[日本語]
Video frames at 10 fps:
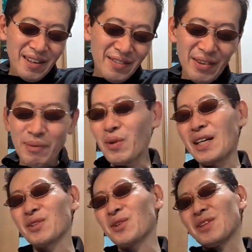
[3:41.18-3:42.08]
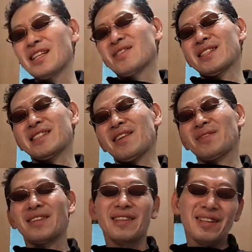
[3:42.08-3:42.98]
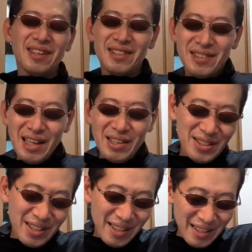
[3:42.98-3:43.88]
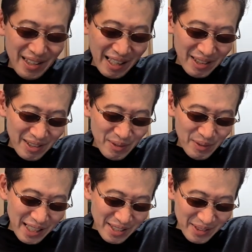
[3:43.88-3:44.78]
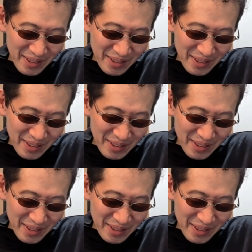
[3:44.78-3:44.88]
まあ僕は一言言いました。セクシーレッグプレスっ